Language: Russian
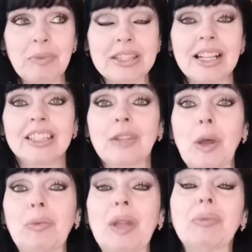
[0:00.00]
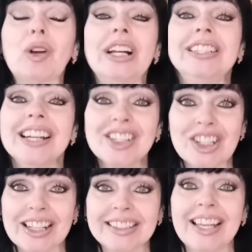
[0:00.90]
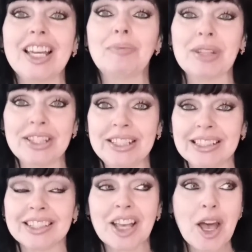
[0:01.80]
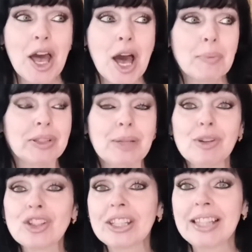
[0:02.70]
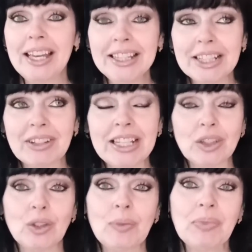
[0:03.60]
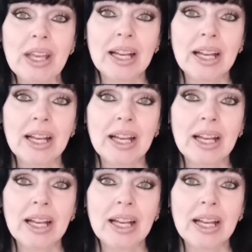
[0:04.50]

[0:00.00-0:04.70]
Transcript: и мне стало намного, намного легче, когда я определилась. Потому что до этого я то